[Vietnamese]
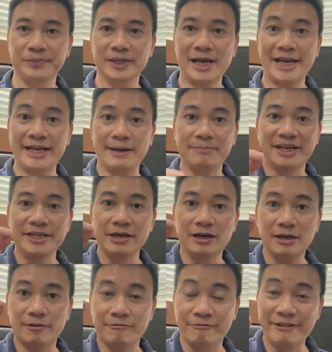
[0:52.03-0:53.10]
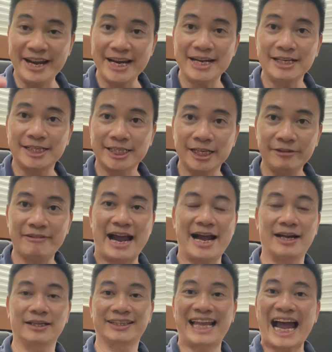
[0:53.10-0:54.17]
Anh em ghi nhớ là vị trí
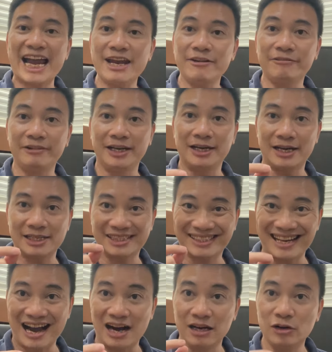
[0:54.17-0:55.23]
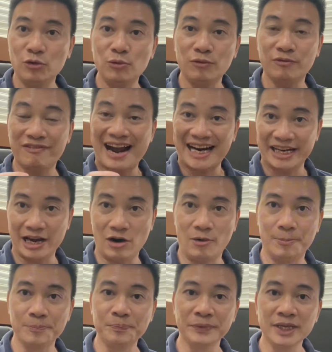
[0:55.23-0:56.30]
vàng thay vì là sở hữu vàng
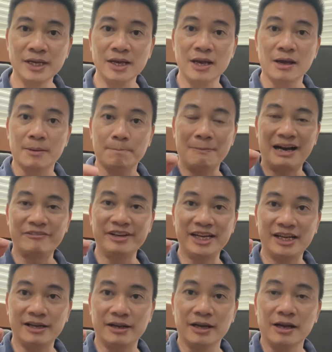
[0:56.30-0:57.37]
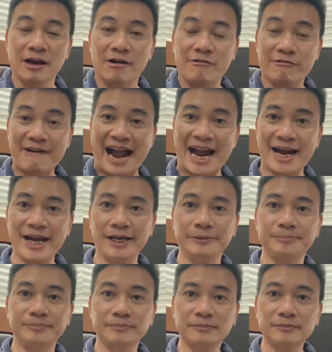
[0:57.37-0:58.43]
nhiều. Bởi vì vàng ấy
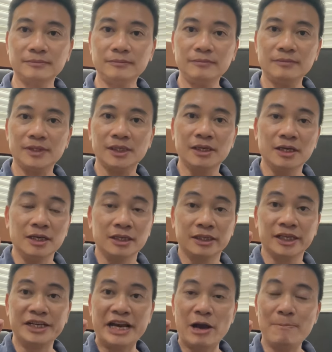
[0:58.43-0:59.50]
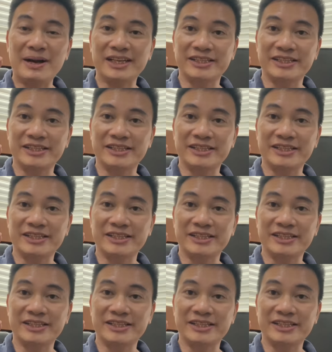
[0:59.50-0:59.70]
thì nếu mà